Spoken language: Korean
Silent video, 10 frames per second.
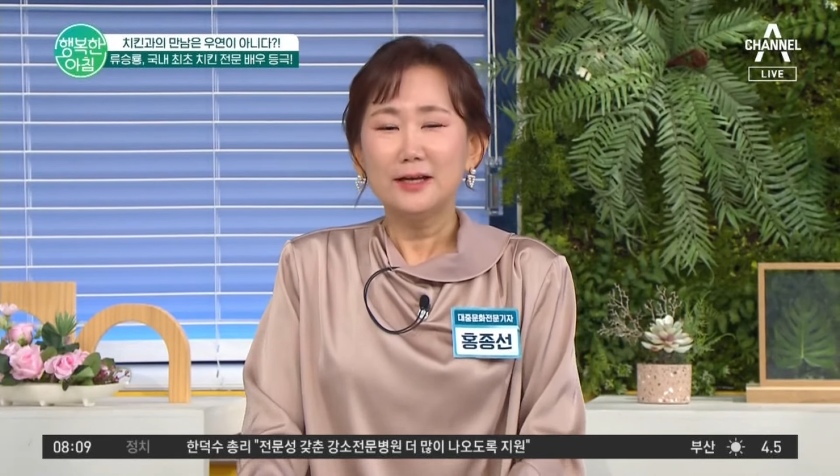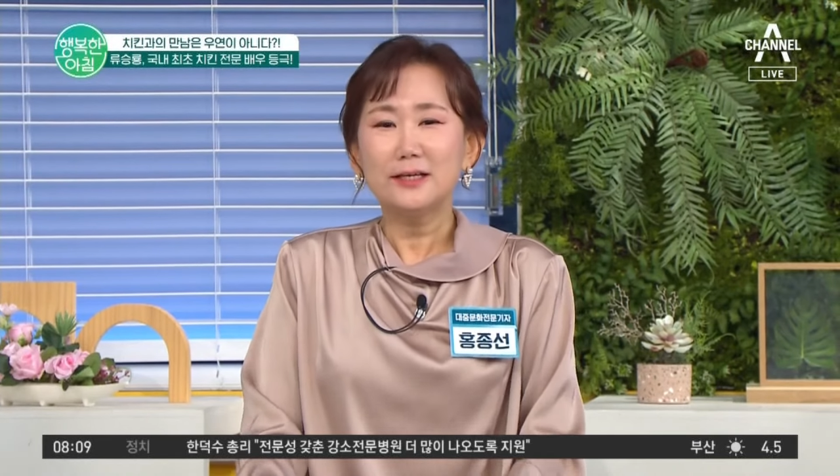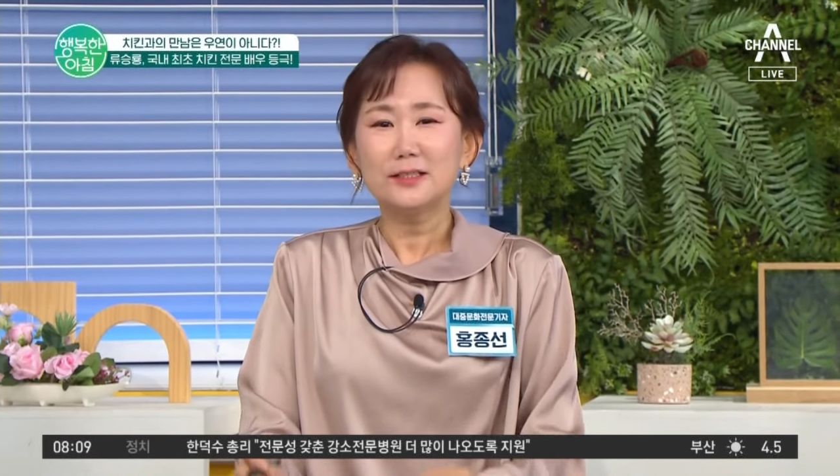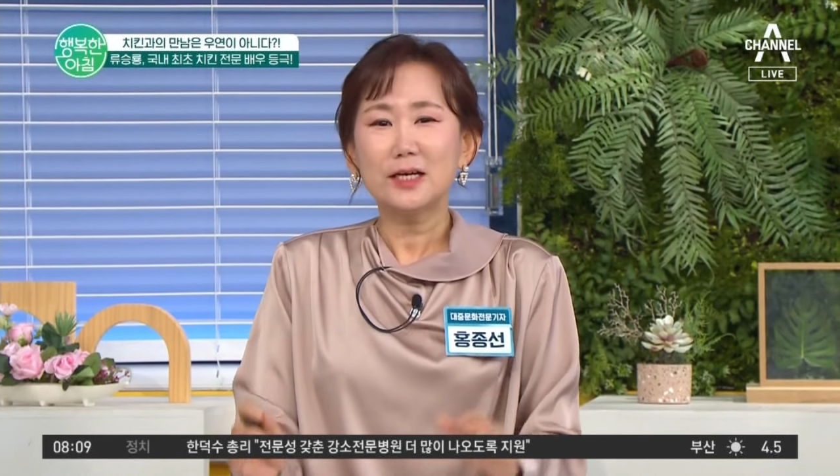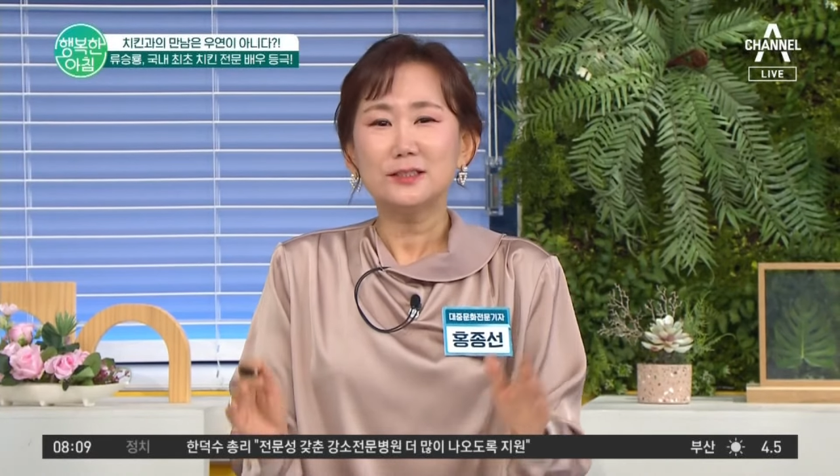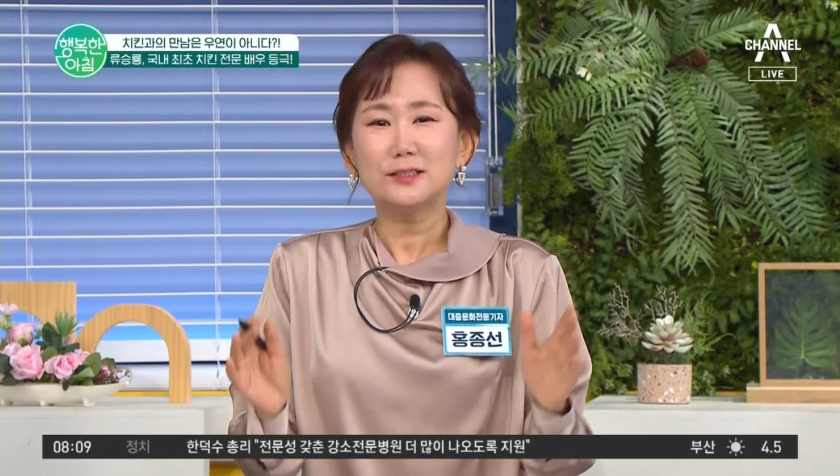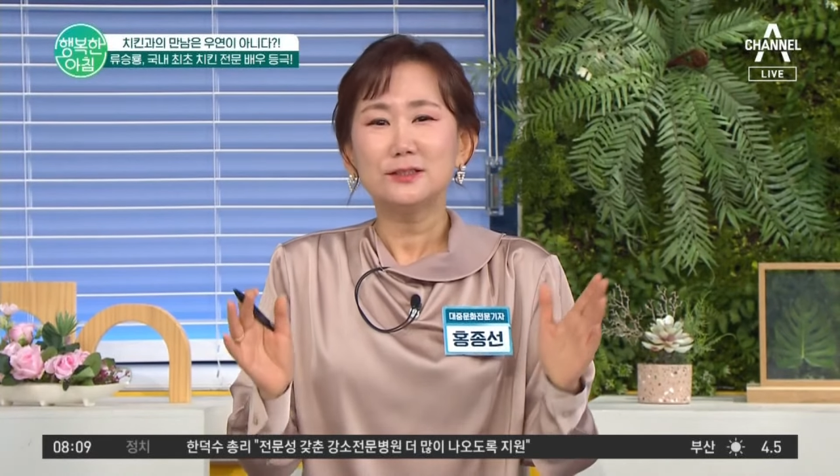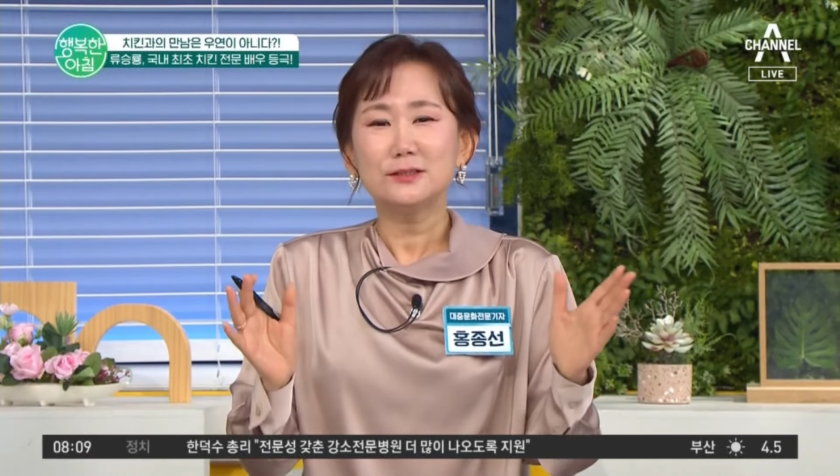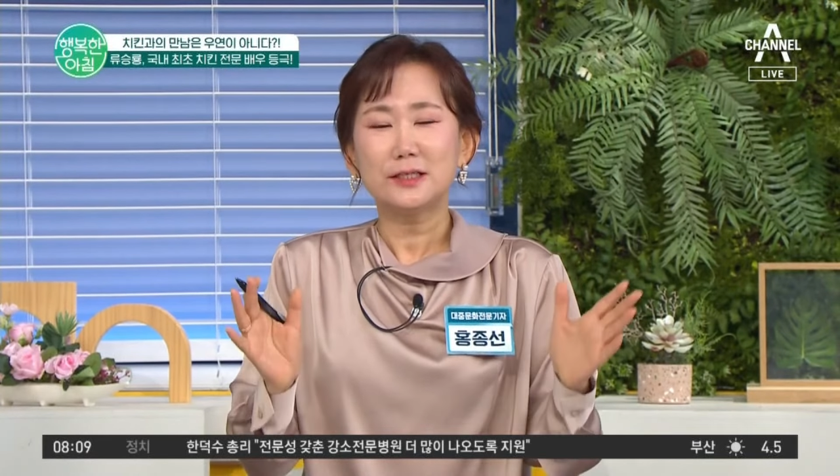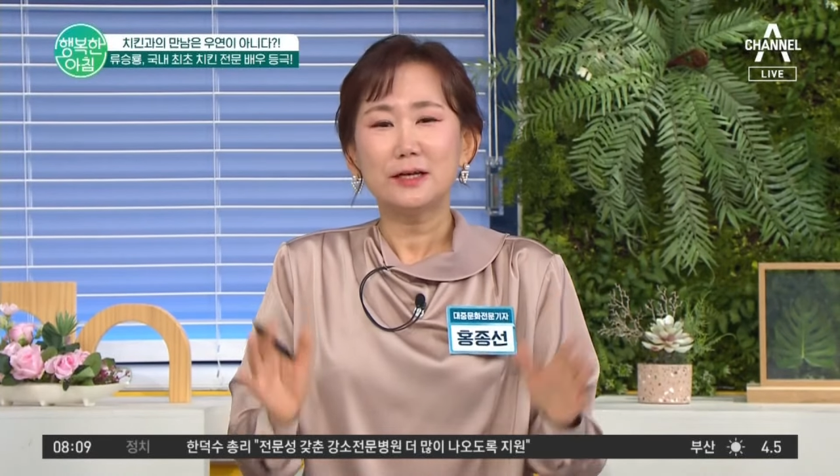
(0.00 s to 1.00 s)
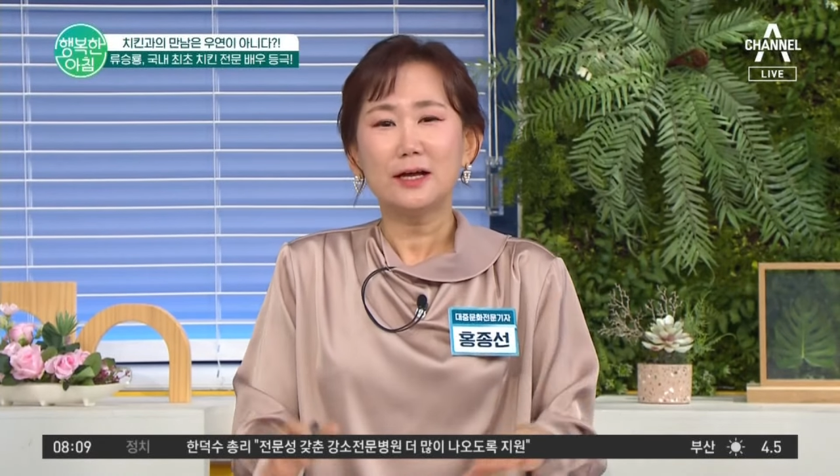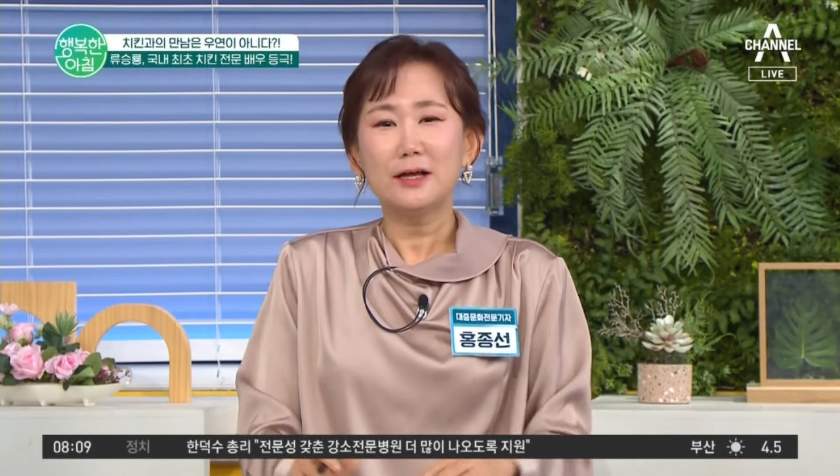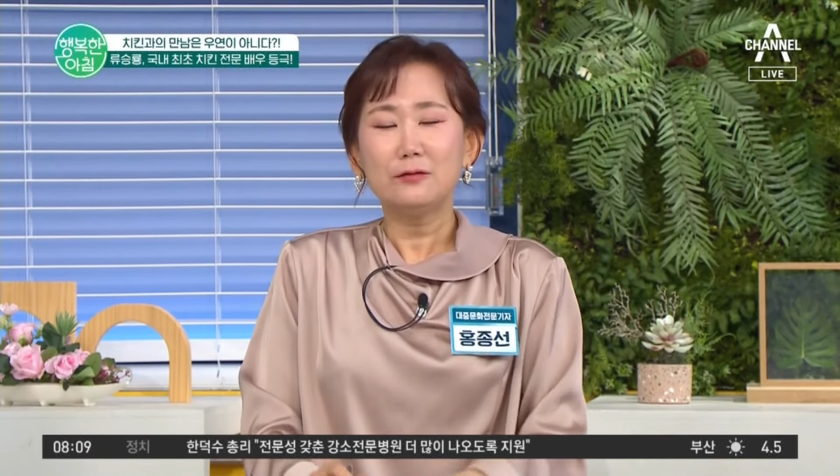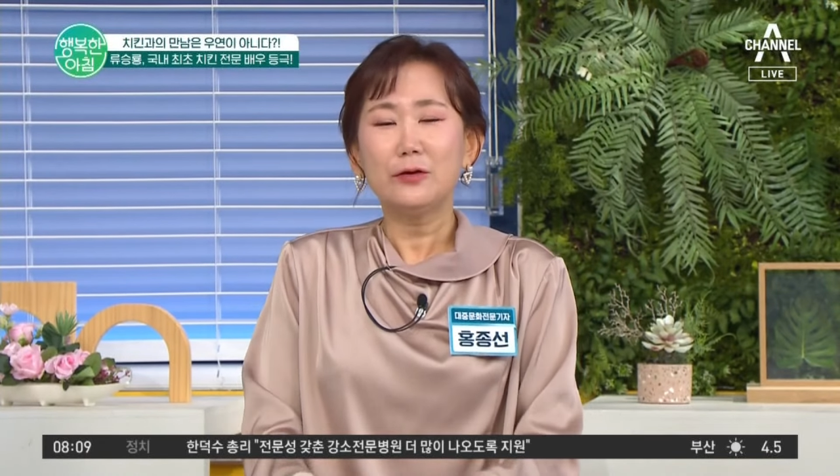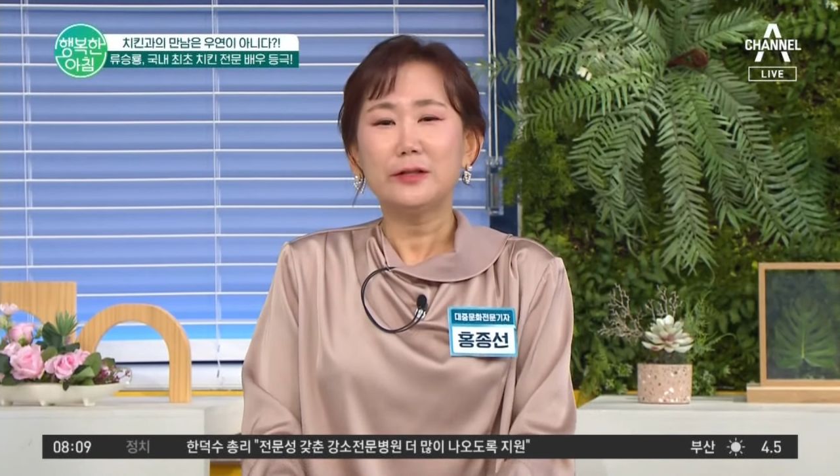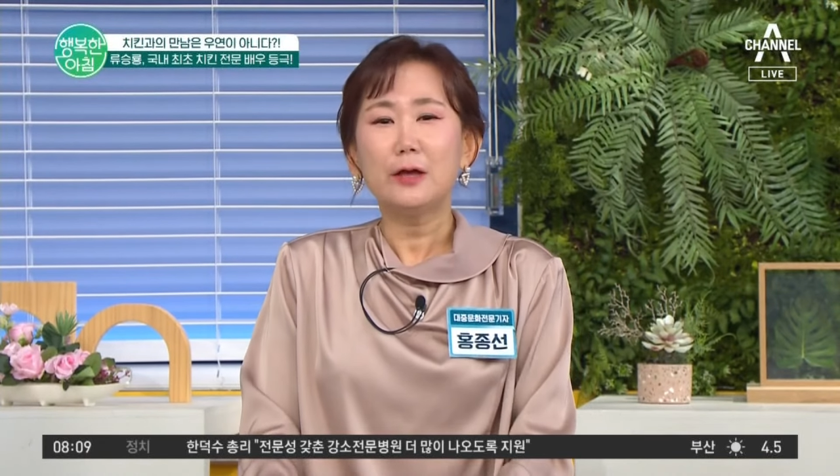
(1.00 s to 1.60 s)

이게 사실은 제가 왜